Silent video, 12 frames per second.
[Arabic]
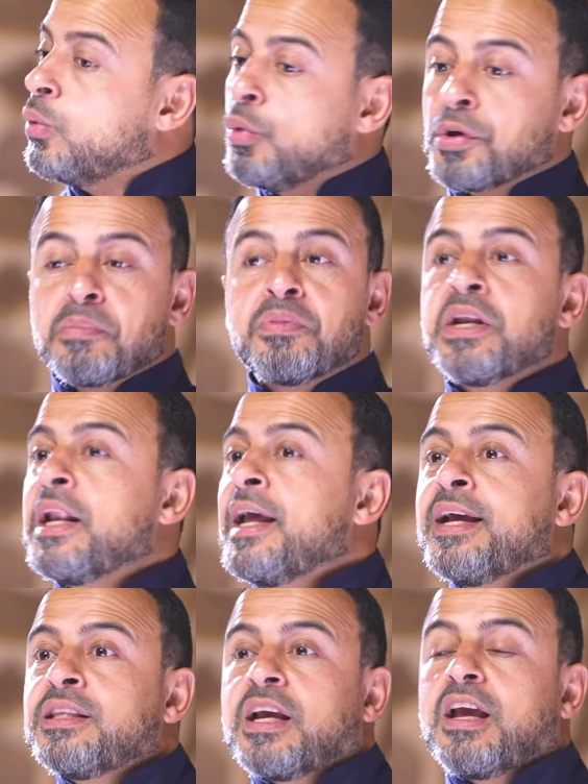وربنا
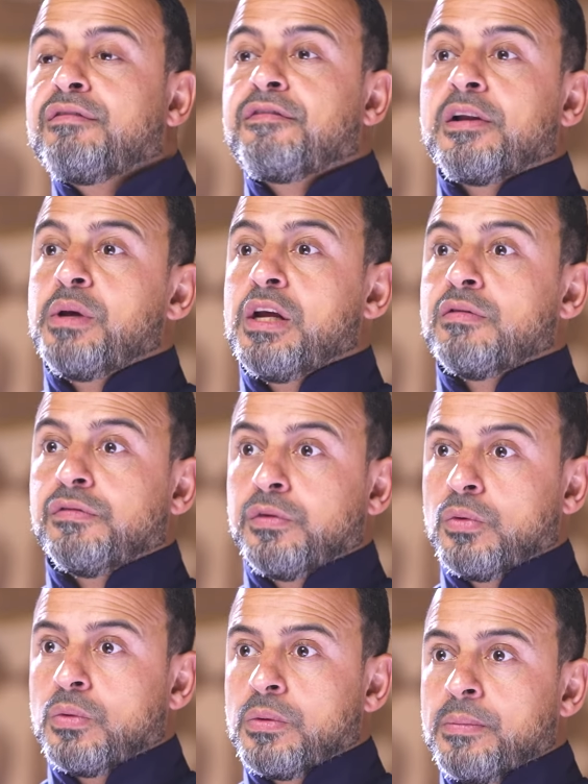لا يتكفل
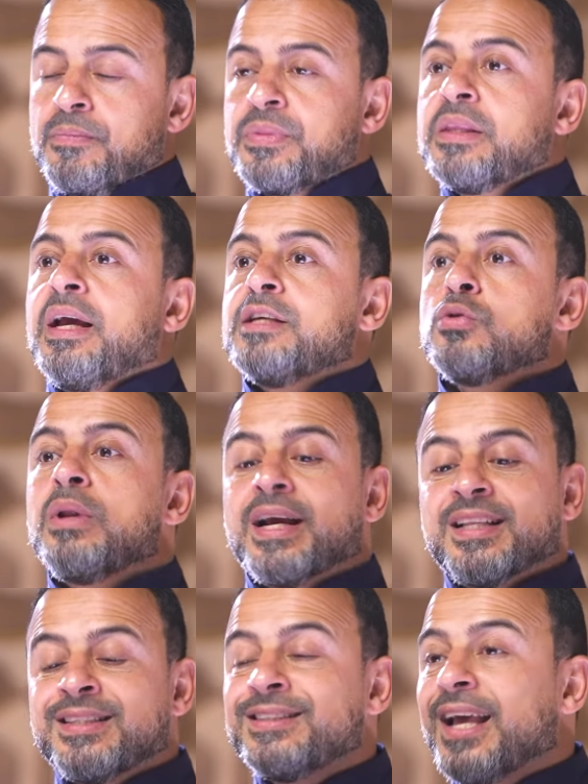بحفظه عايز اقول
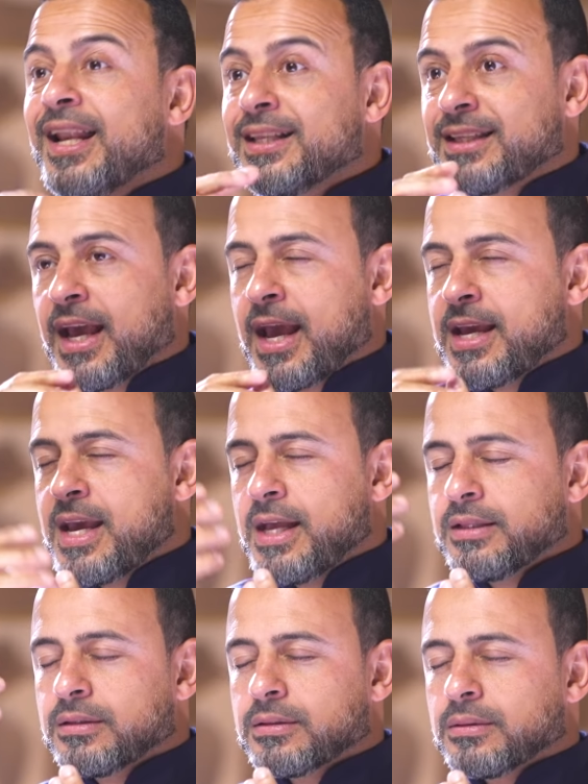لك ثلاث
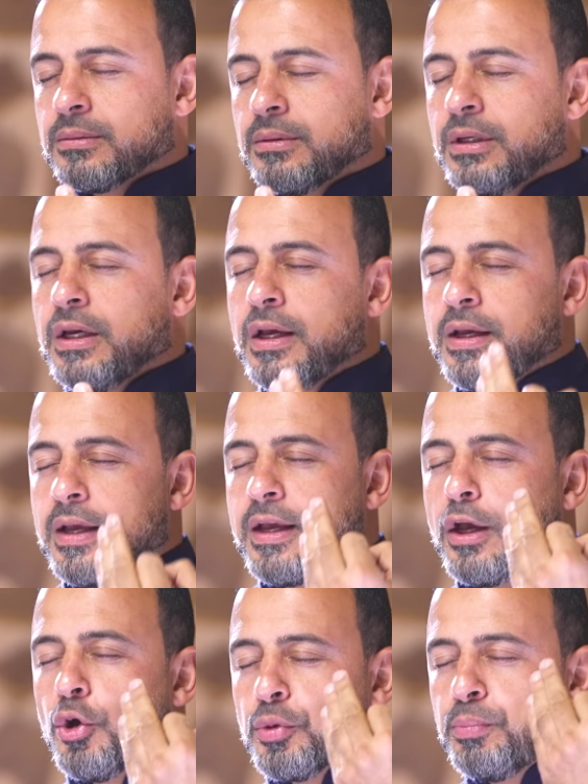ايات
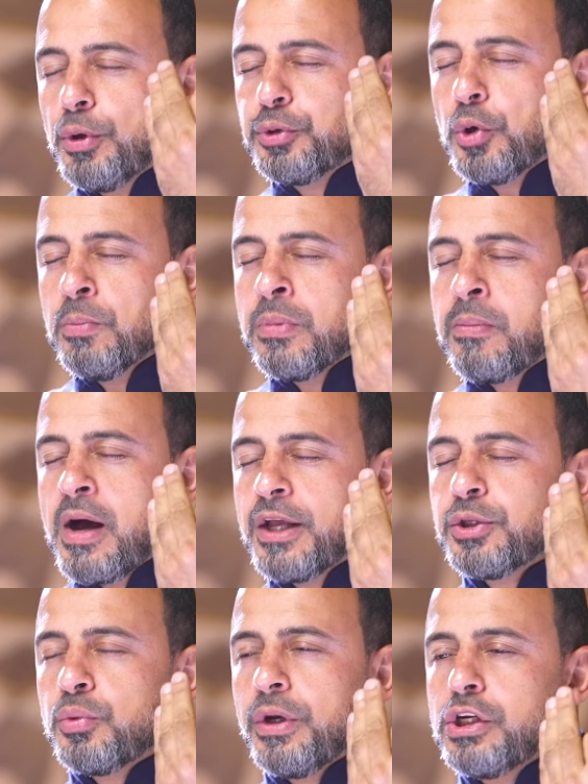اربطهم
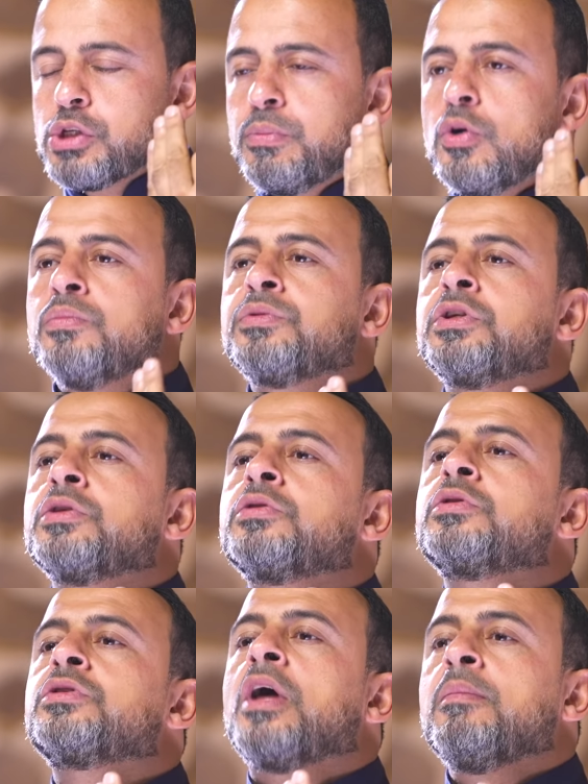ببعض وعيش بيهم
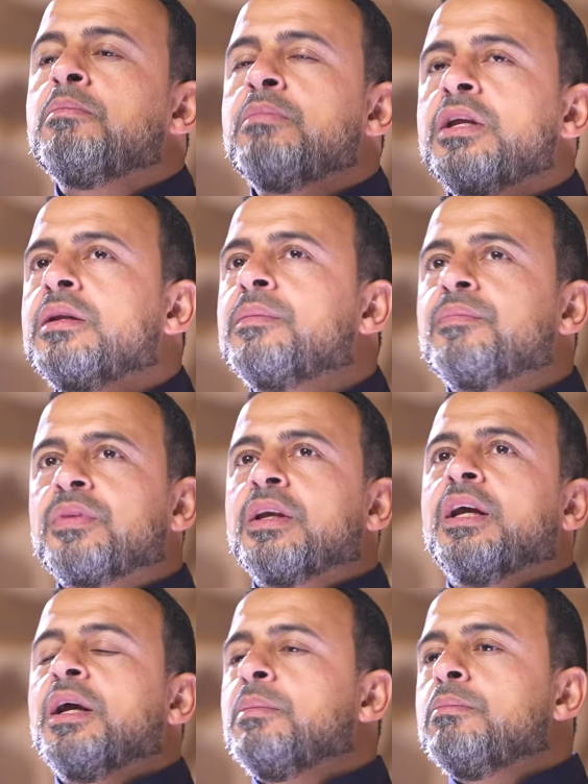تطمن
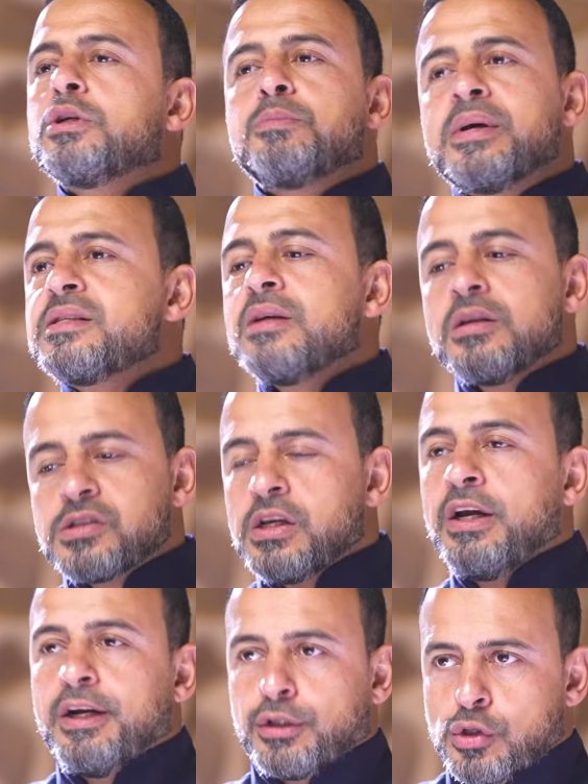مش بس
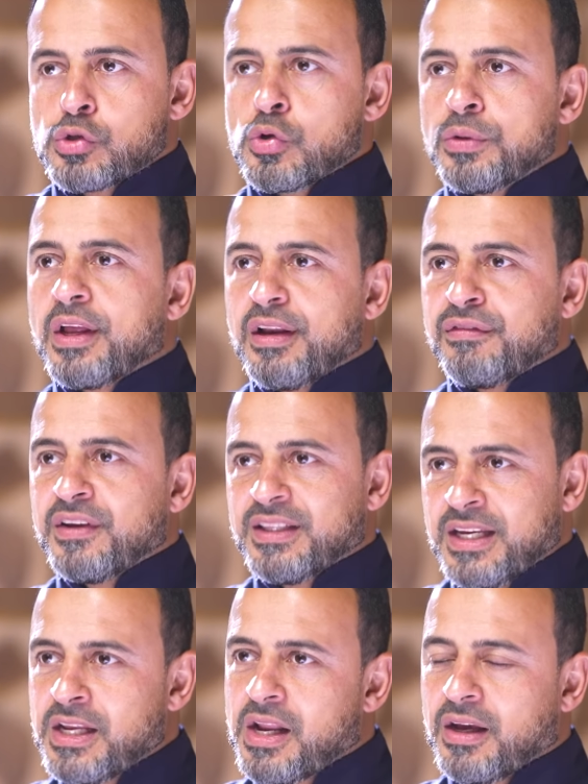لصحه السنه اللي في
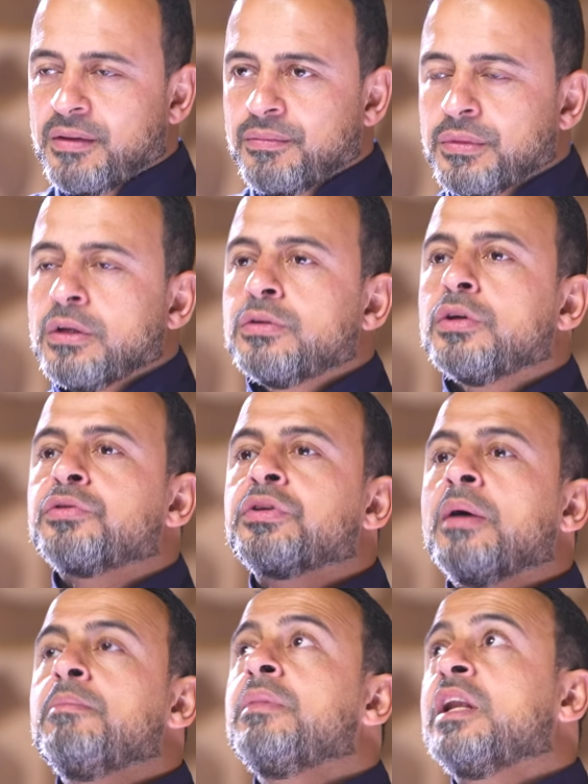ايدينا
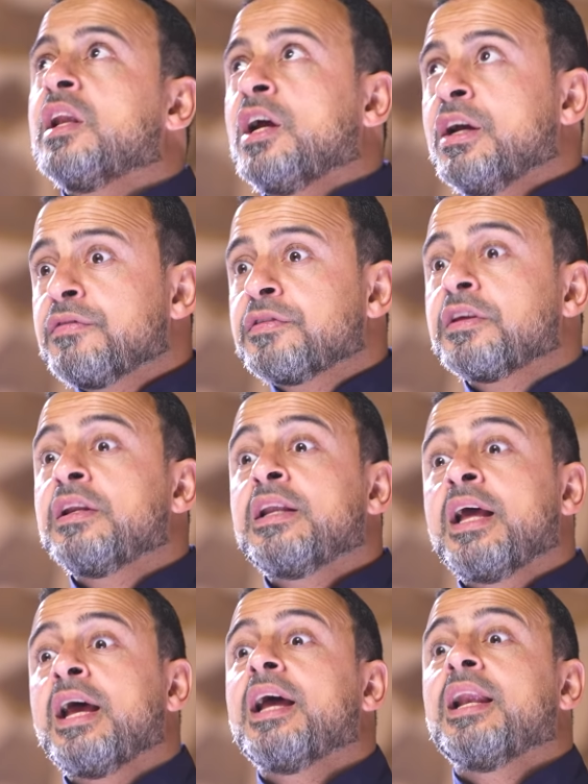تطمن لحفظ
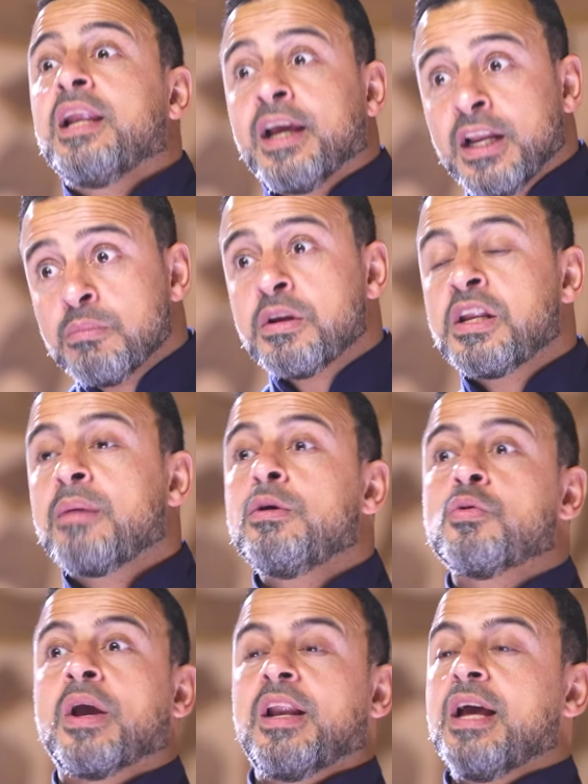الله لعلم
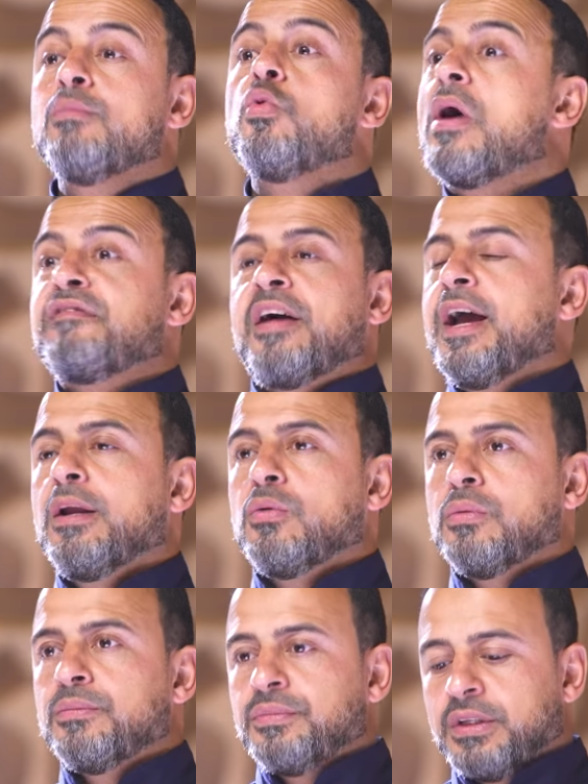النبي وكلامه وافعاله